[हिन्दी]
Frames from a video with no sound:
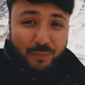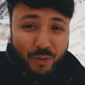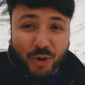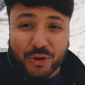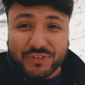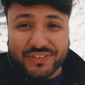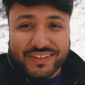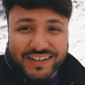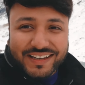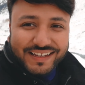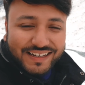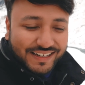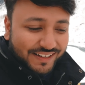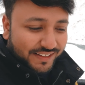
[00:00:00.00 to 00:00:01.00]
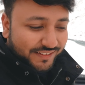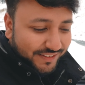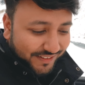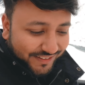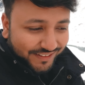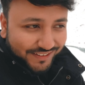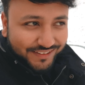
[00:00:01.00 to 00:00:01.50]
पहुँच गए
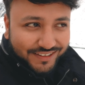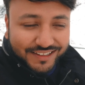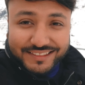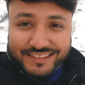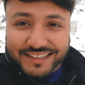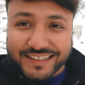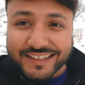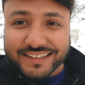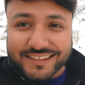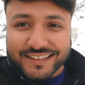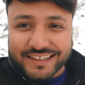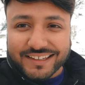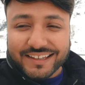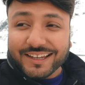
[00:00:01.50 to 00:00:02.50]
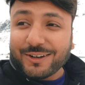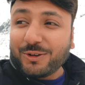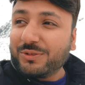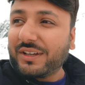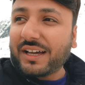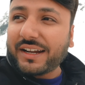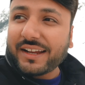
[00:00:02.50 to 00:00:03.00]
लेकिन एक ये लोग
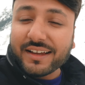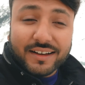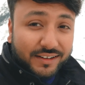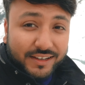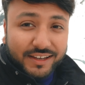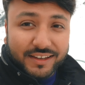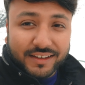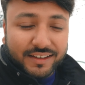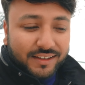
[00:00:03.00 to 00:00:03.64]
जा रहे हैं आगे